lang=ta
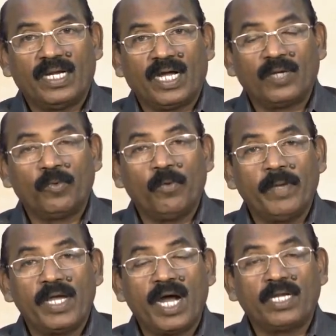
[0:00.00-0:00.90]
நான்
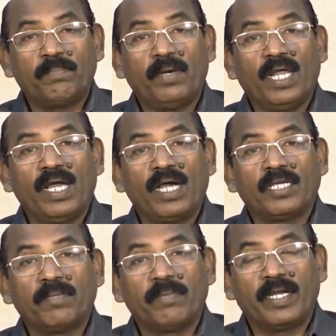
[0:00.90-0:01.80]
உண்மையான பிள்ளையாய்
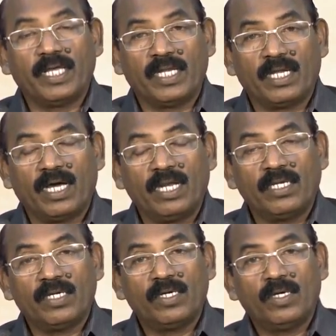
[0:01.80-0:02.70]
இருப்பேனே என்றால்
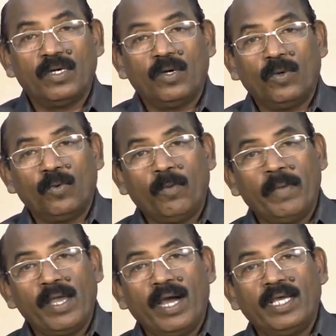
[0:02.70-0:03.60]

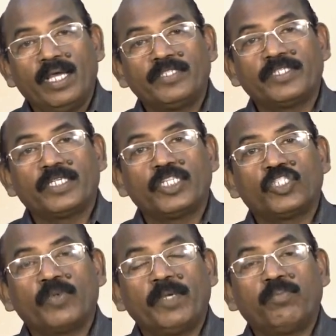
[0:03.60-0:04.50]
உண்மையாய் இயேசு
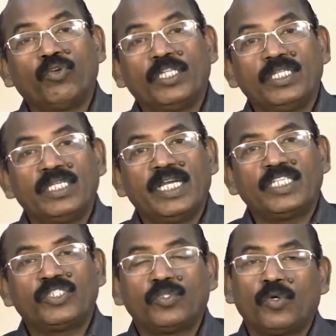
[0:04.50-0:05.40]
கிறிஸ்துவை புரிந்து
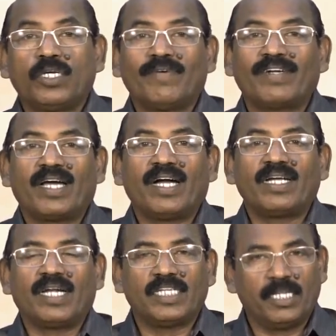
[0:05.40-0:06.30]
ஏற்றுக்கொண்டவனாக
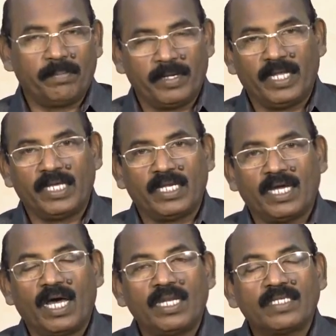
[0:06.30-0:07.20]
நான் இருப்பேனே
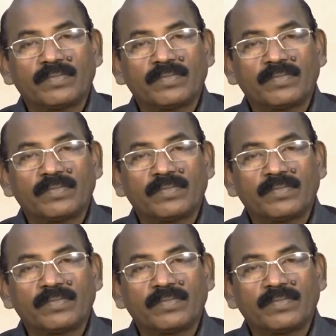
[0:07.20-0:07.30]
என்றால்